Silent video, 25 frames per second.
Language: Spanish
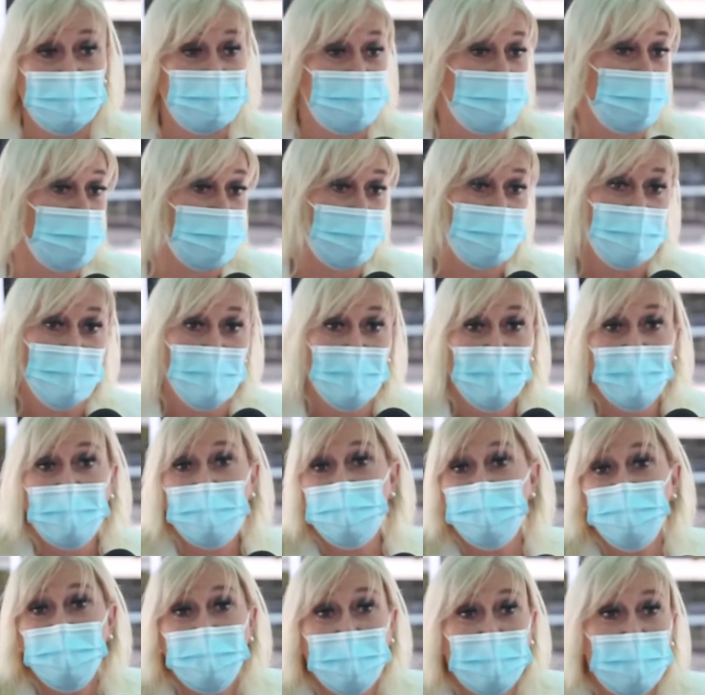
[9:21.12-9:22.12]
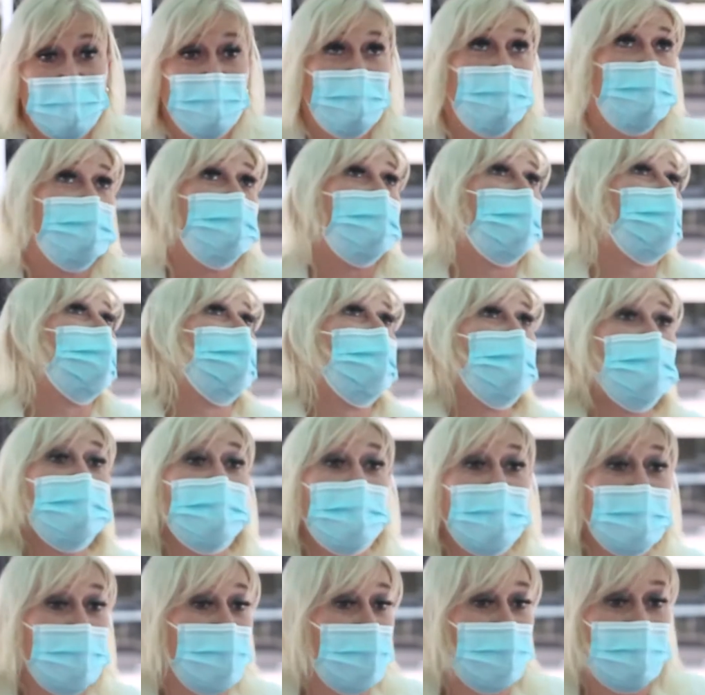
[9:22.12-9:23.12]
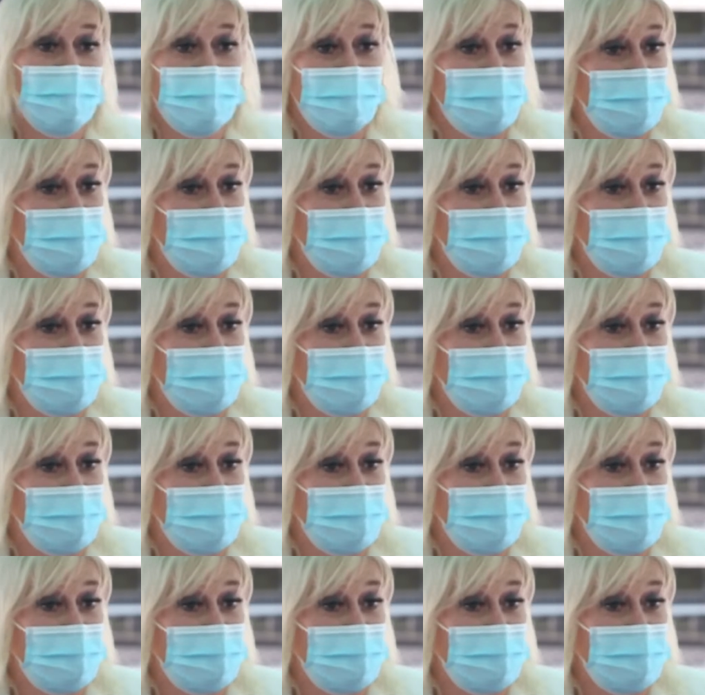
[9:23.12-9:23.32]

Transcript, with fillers: pensemos en un chacreo que está bien en lo